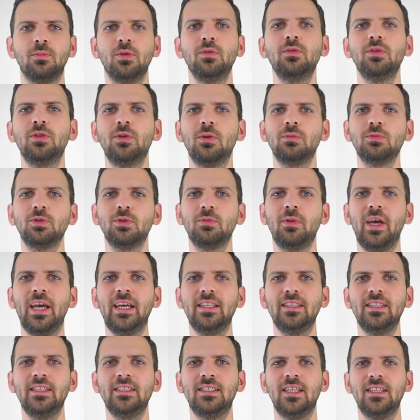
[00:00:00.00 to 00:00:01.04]
Bu videomuzu
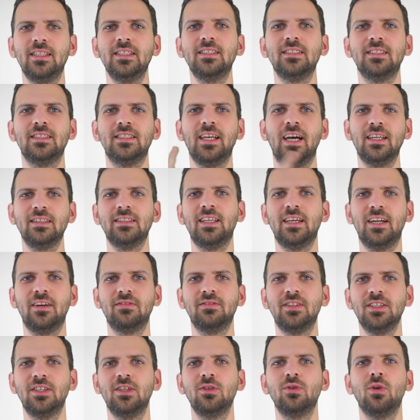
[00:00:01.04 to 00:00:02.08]
beğendiyseniz yan
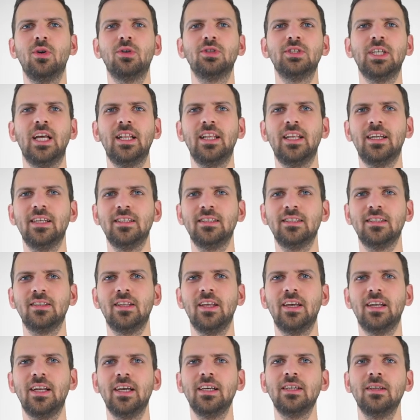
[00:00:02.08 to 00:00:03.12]
taraftaki görsellere
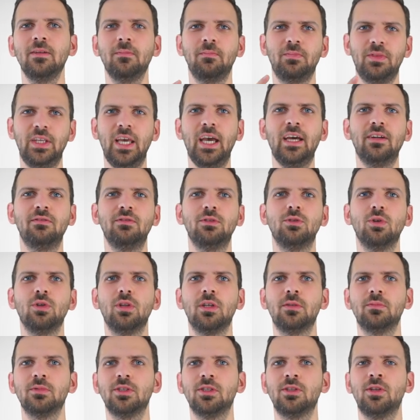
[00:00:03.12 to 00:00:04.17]
tıklayarak diğer
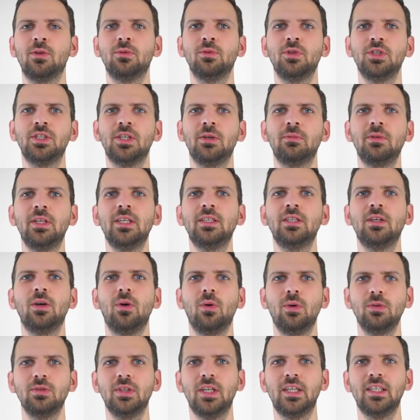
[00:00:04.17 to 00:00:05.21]
videolarımıza da ulaşabilir,
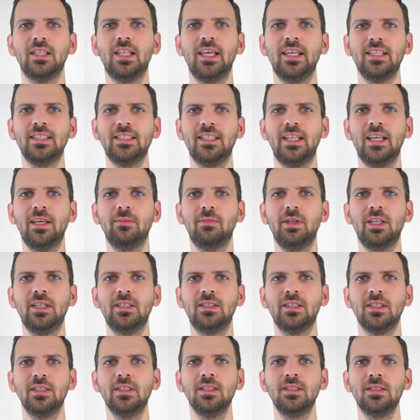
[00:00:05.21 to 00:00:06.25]
onları da
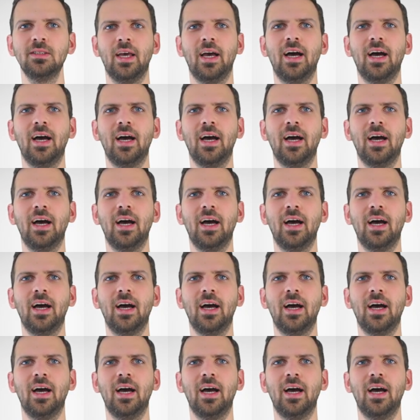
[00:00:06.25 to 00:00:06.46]
izleyebilirsiniz.